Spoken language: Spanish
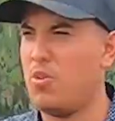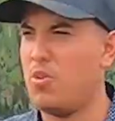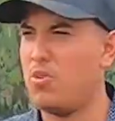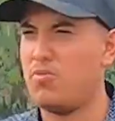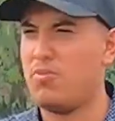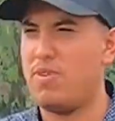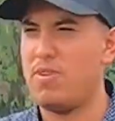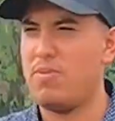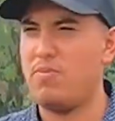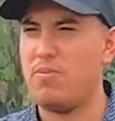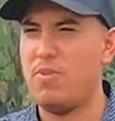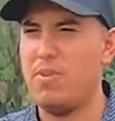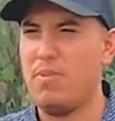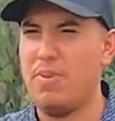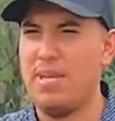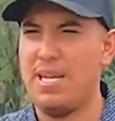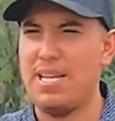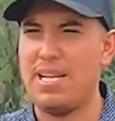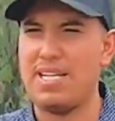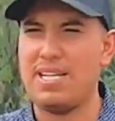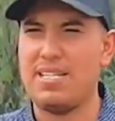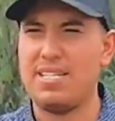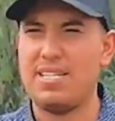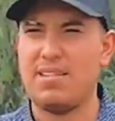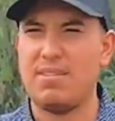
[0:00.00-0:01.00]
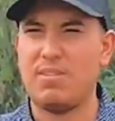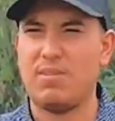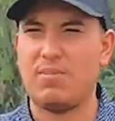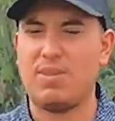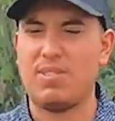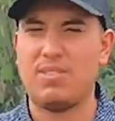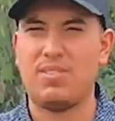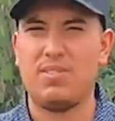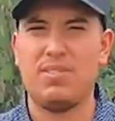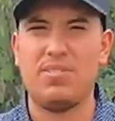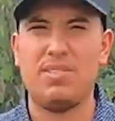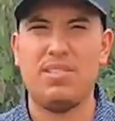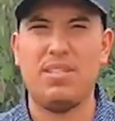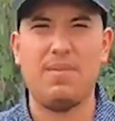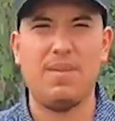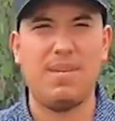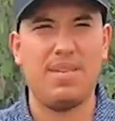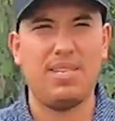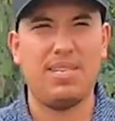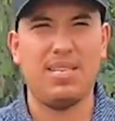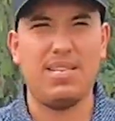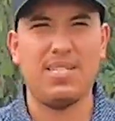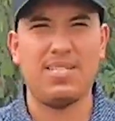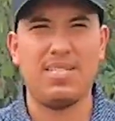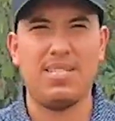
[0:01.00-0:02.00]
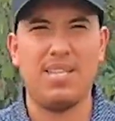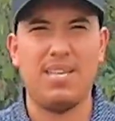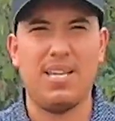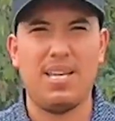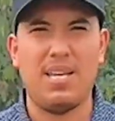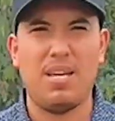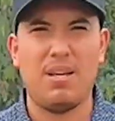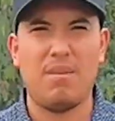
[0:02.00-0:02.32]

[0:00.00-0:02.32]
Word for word: nos fue muy bien cuestión de ventas,